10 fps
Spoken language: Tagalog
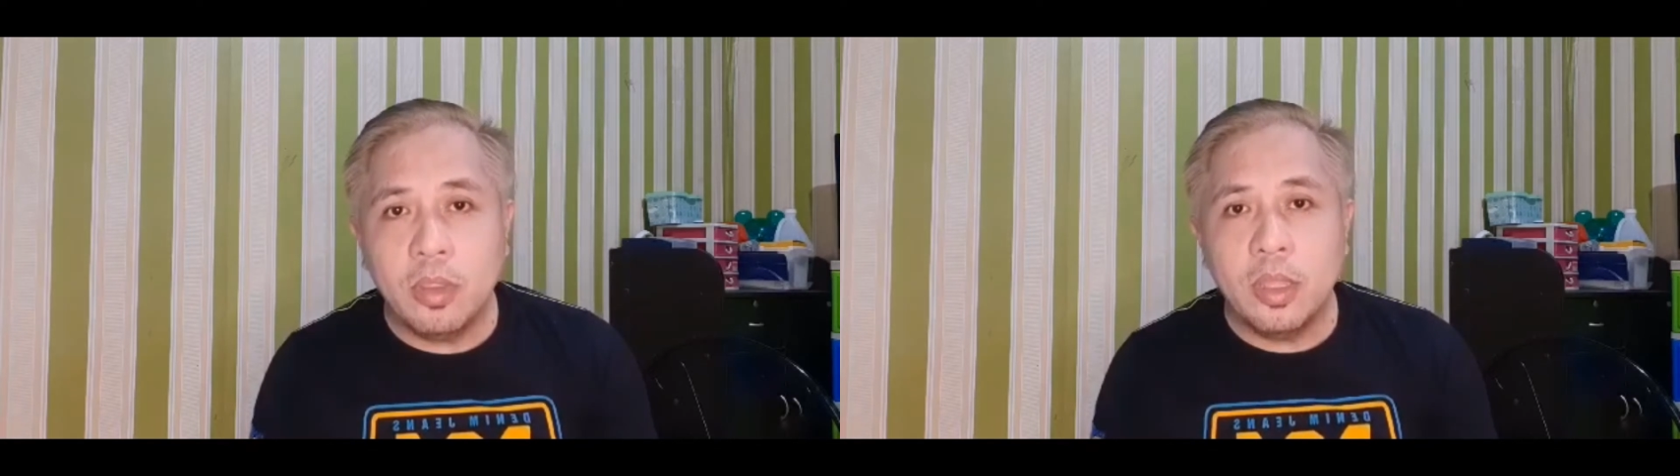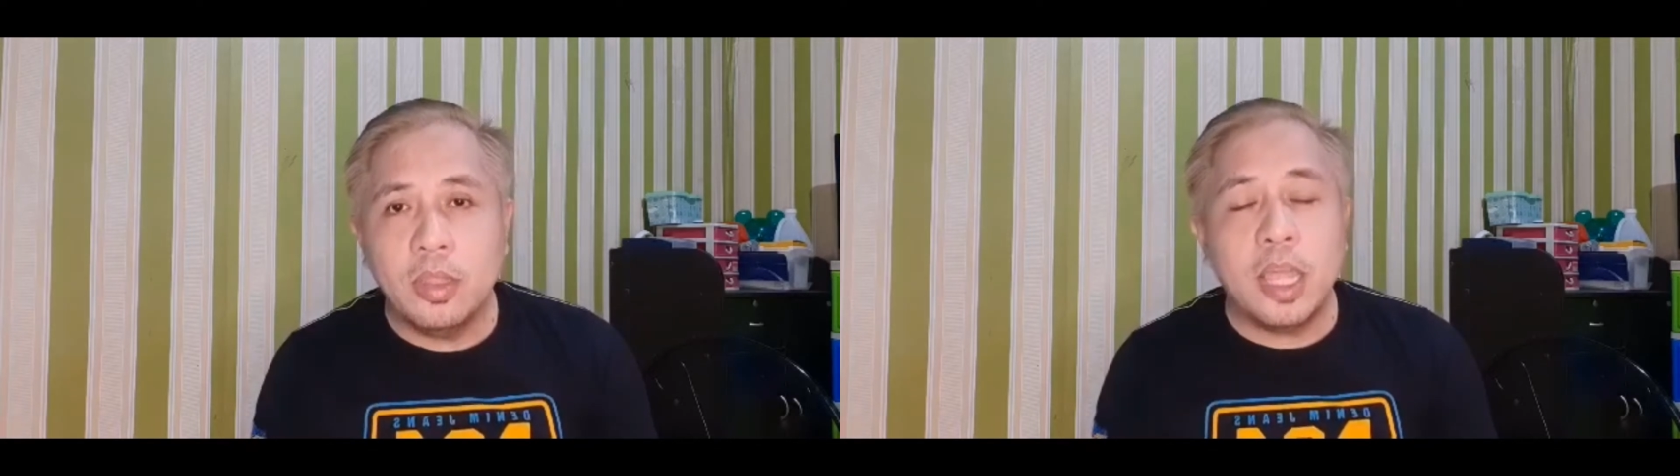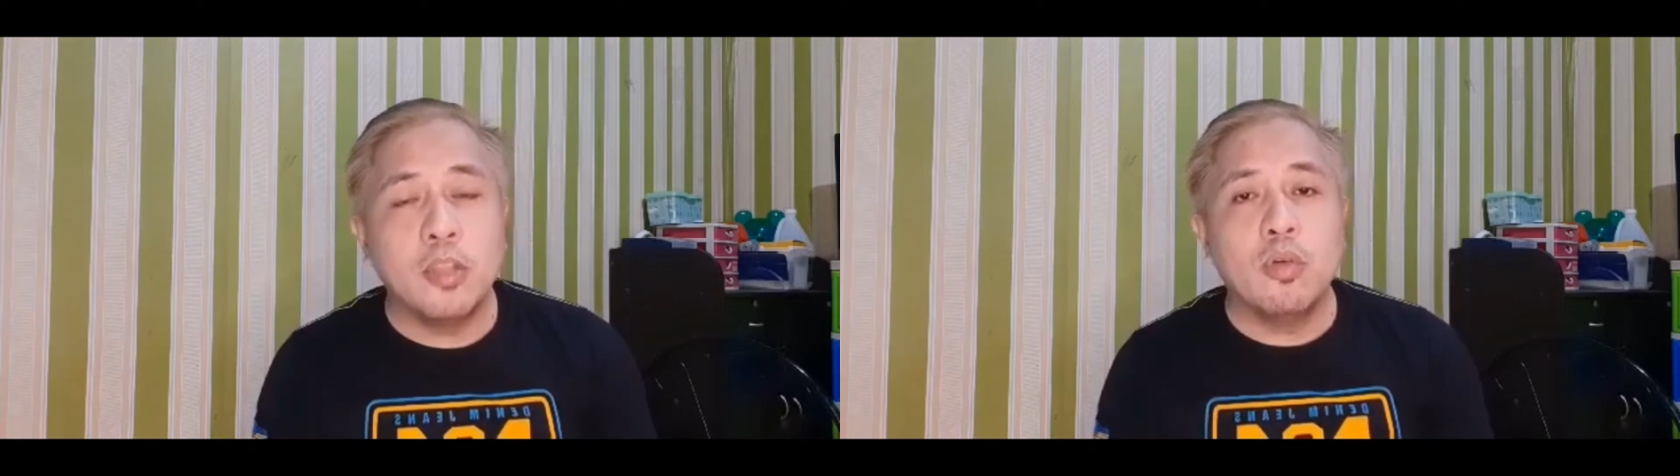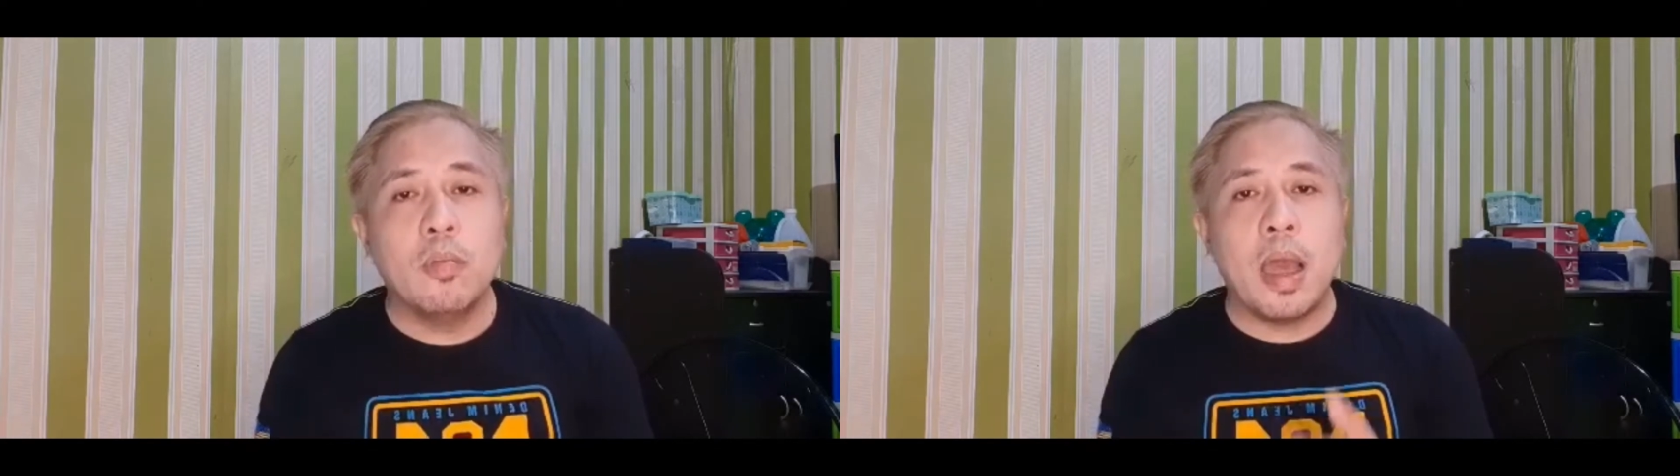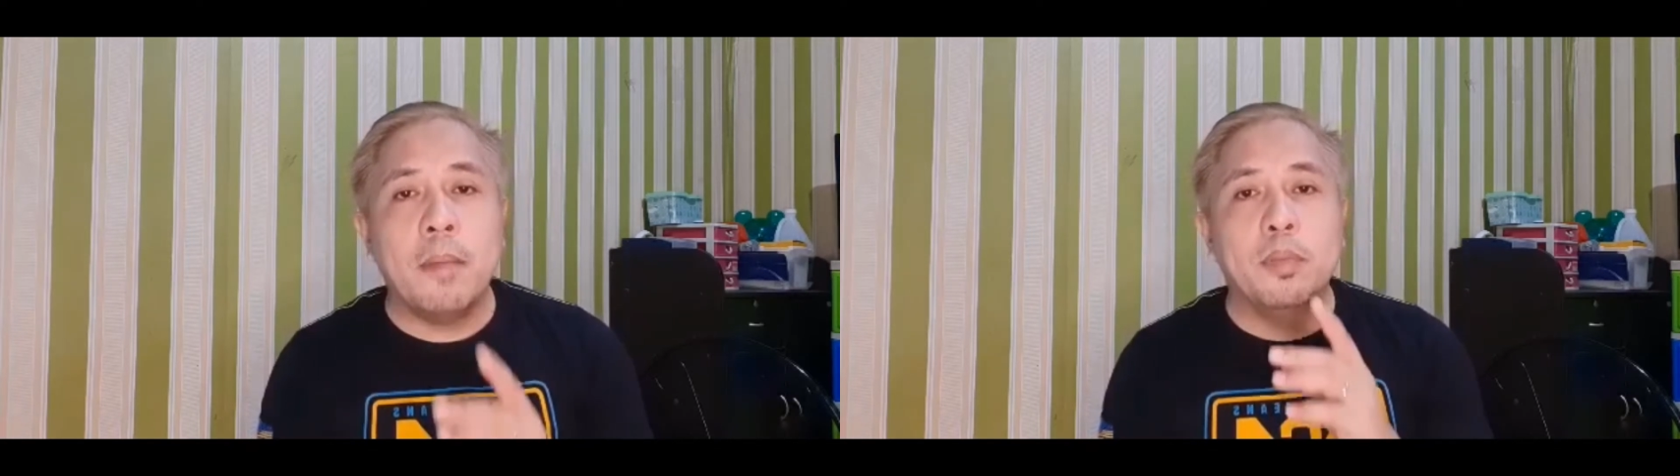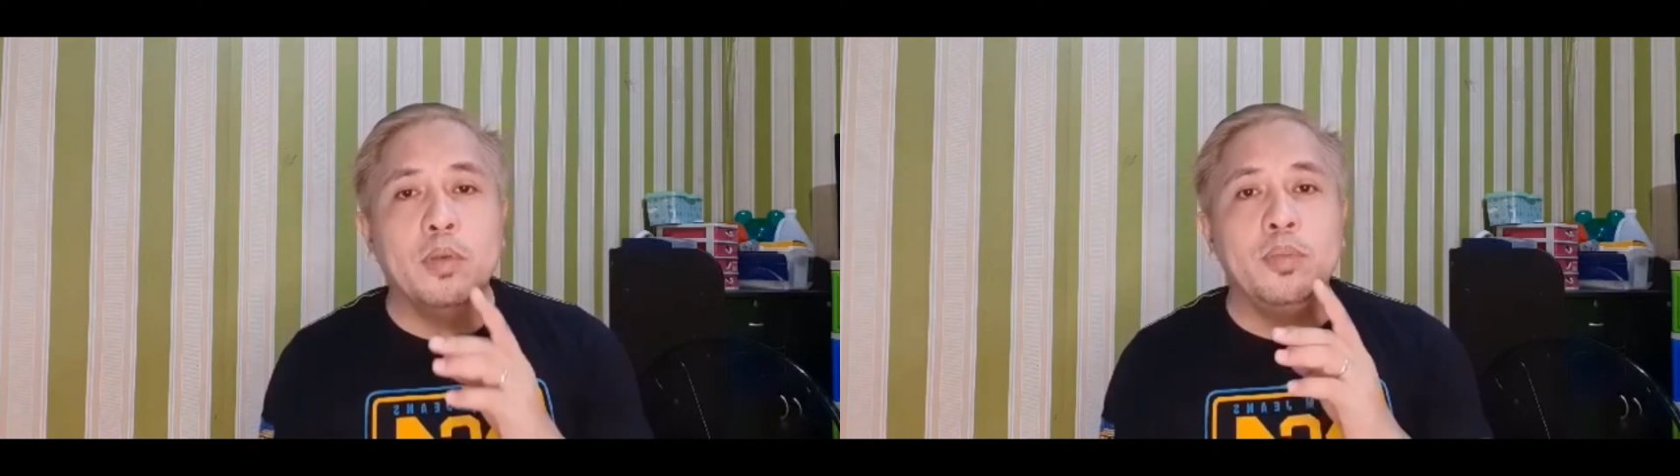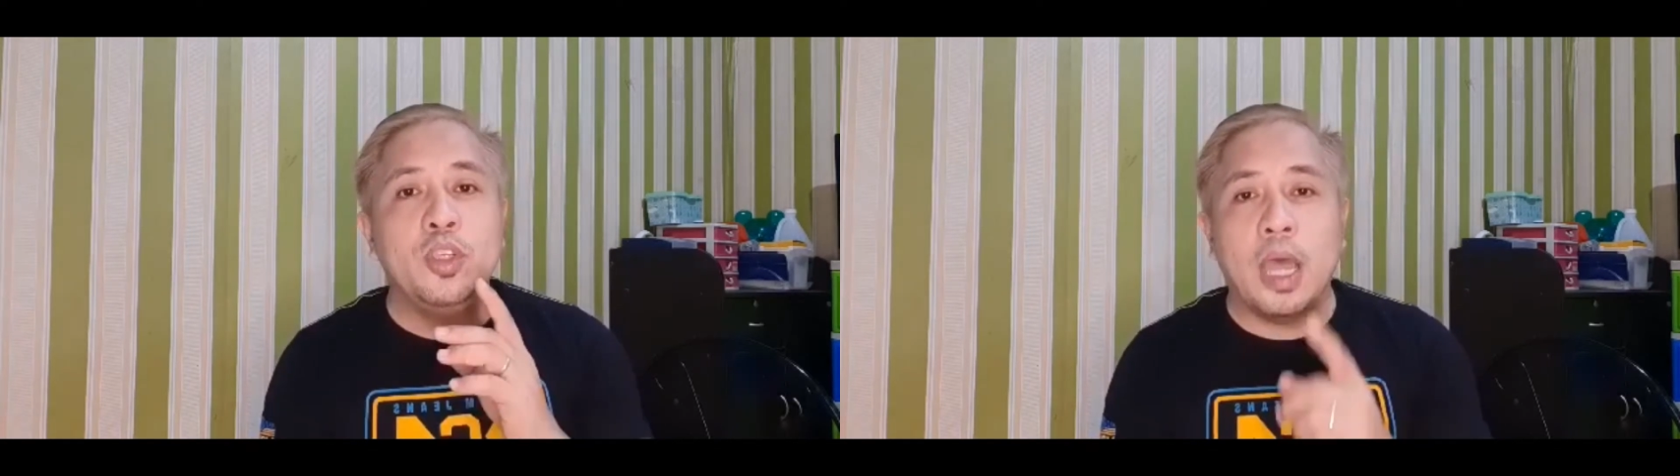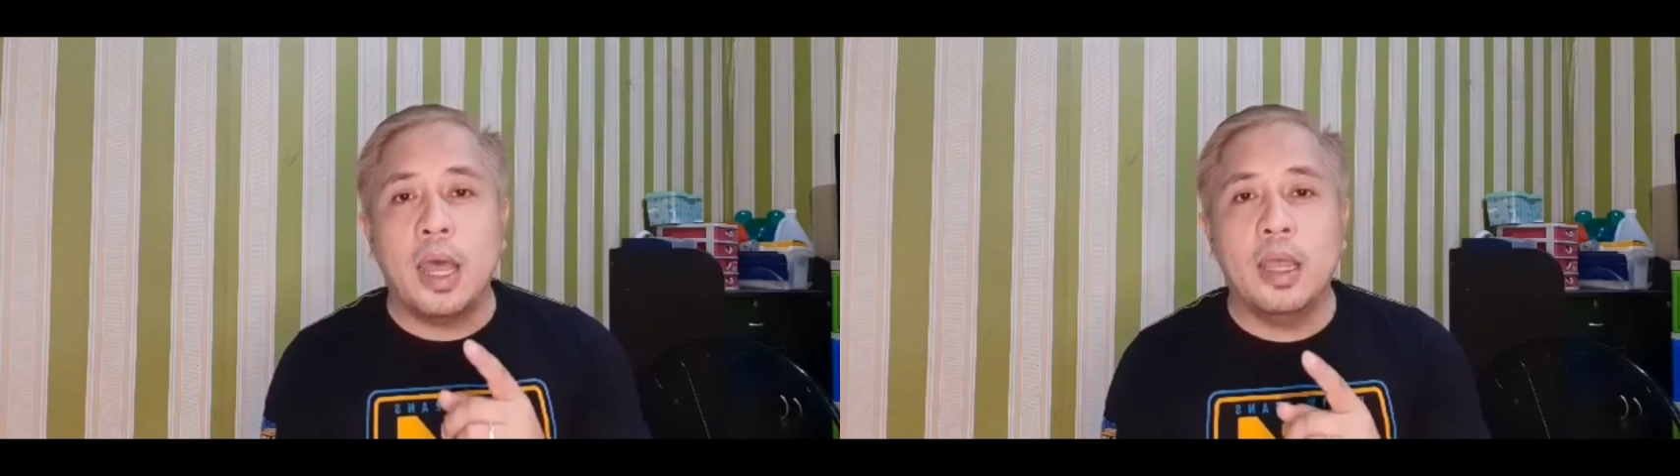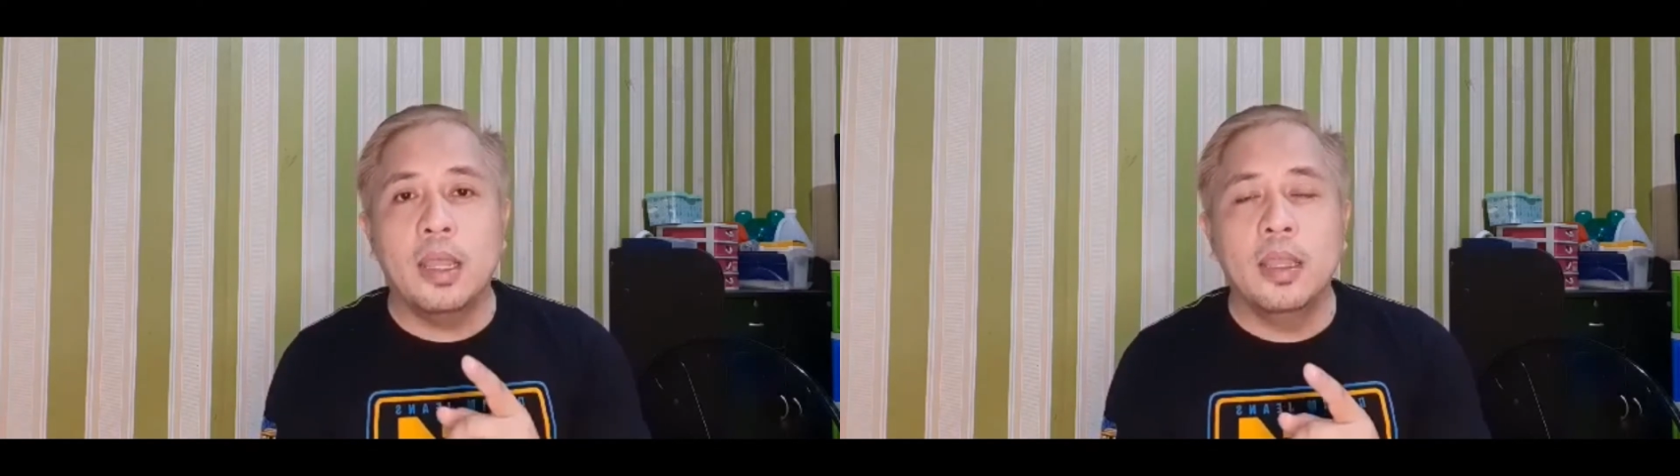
And then kung ma-approve siya